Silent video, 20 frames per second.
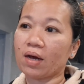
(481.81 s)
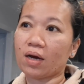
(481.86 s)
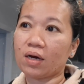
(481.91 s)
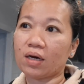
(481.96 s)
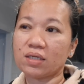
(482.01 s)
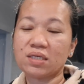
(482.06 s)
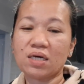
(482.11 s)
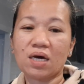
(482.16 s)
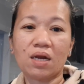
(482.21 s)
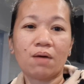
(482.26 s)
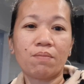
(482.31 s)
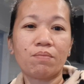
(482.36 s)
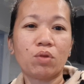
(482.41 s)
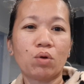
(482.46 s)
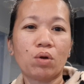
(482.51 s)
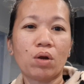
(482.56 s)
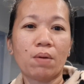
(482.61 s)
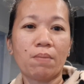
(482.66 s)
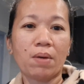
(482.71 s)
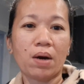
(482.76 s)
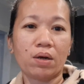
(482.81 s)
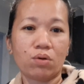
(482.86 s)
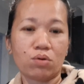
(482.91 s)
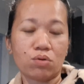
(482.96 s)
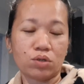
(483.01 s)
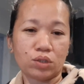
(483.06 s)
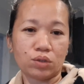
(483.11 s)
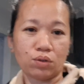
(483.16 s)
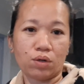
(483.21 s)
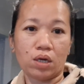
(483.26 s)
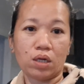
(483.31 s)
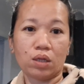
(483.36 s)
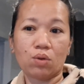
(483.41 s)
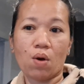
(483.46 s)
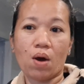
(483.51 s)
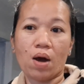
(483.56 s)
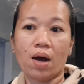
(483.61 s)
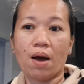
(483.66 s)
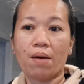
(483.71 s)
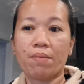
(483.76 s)
Kasi alam nyo naman, also dito
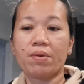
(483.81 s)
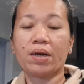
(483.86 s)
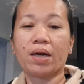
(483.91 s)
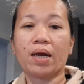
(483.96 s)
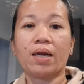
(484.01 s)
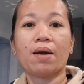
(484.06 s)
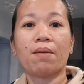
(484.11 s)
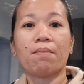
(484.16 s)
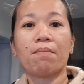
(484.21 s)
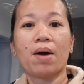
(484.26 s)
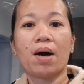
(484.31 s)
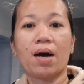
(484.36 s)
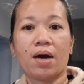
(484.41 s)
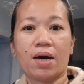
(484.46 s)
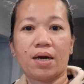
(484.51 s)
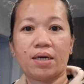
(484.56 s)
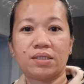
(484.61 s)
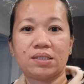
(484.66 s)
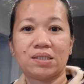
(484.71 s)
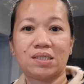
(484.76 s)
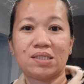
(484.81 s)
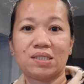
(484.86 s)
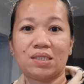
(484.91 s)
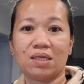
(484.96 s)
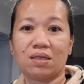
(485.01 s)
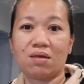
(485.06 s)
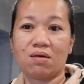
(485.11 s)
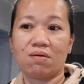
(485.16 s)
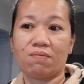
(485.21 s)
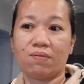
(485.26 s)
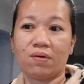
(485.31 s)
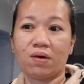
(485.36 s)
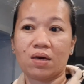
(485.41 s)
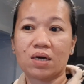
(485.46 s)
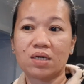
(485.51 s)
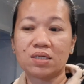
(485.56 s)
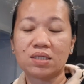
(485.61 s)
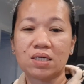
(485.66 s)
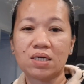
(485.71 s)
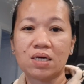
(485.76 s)
ang camera ng bahay, CCTV.
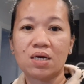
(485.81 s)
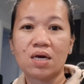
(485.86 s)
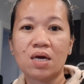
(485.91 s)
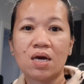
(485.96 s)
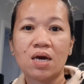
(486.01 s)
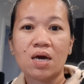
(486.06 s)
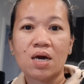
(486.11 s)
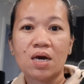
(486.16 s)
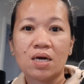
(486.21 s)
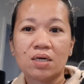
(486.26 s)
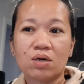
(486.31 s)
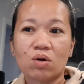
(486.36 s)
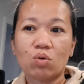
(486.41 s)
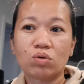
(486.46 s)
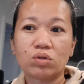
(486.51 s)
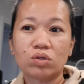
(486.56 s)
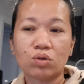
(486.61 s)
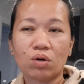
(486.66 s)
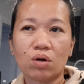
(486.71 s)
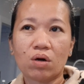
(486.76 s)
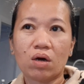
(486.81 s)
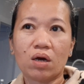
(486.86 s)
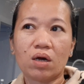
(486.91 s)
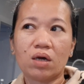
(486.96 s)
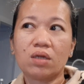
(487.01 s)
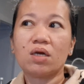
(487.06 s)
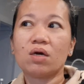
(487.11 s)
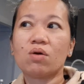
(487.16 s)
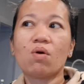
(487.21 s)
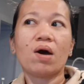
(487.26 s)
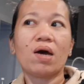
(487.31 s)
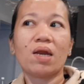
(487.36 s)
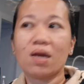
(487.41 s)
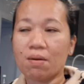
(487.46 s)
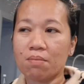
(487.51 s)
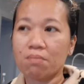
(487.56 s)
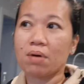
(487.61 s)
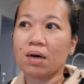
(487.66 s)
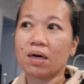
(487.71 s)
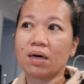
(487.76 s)
Kasi, uso, hindi ko
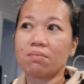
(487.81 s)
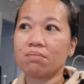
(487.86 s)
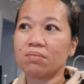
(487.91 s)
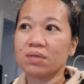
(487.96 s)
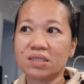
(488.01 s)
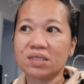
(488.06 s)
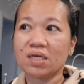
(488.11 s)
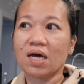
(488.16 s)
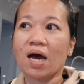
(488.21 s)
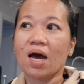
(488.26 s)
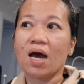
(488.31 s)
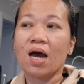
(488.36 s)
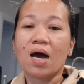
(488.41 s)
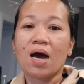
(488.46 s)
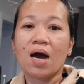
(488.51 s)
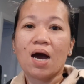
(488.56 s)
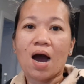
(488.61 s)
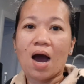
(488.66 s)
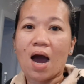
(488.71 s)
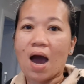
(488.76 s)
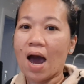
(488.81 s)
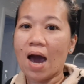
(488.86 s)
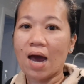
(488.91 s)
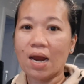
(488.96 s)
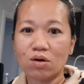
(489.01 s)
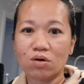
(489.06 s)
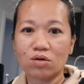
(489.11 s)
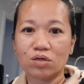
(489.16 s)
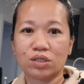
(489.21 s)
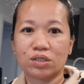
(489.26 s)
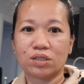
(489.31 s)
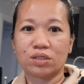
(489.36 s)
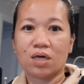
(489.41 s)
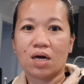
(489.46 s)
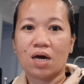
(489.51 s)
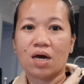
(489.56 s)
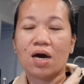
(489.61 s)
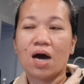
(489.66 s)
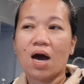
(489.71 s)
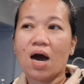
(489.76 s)
alam, basta halos
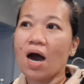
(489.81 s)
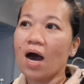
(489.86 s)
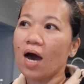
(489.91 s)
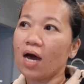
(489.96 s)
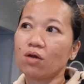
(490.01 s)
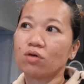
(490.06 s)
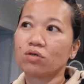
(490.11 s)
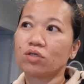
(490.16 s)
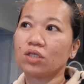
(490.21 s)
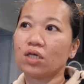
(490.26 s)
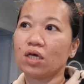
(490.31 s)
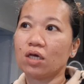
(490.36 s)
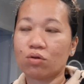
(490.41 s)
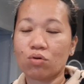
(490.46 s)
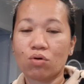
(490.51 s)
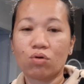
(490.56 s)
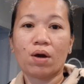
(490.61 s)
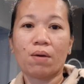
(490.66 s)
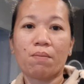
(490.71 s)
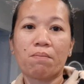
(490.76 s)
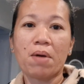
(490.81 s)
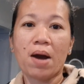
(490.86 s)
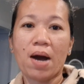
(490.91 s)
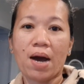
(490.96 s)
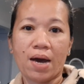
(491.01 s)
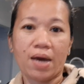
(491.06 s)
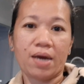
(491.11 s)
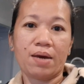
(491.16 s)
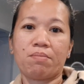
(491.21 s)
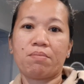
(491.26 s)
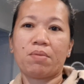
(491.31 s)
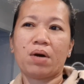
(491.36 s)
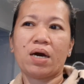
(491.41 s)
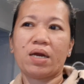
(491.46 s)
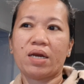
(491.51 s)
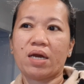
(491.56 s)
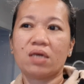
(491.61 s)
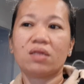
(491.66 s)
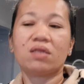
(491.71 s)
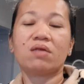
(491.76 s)
halos dito ng bahay,
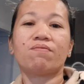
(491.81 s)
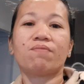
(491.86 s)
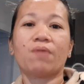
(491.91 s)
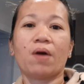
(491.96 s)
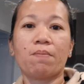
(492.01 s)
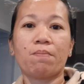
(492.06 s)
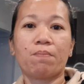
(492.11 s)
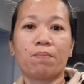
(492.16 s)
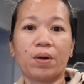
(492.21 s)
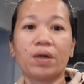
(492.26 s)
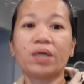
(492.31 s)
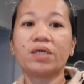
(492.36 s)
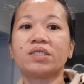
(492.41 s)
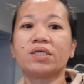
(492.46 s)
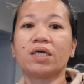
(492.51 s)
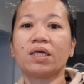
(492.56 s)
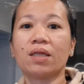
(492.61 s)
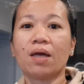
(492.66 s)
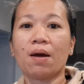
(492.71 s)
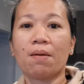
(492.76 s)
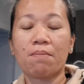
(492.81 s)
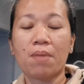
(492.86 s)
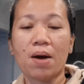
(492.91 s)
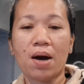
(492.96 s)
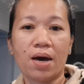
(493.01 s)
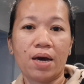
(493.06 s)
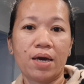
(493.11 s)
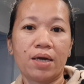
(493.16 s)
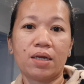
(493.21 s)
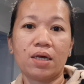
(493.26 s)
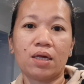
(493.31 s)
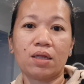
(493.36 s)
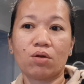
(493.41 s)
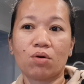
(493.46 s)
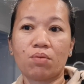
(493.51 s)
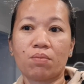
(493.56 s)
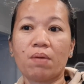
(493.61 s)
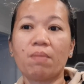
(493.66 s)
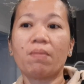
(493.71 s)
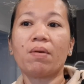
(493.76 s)
mga 95% ang bahay dito
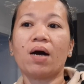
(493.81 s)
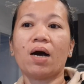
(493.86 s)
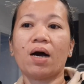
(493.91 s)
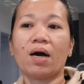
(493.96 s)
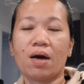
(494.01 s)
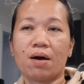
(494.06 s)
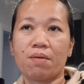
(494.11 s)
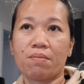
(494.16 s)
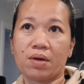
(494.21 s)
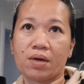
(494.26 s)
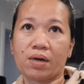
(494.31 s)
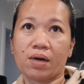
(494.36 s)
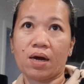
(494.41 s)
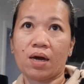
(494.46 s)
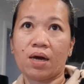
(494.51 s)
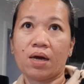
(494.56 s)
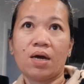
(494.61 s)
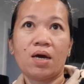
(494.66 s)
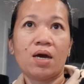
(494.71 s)
may mga kamera.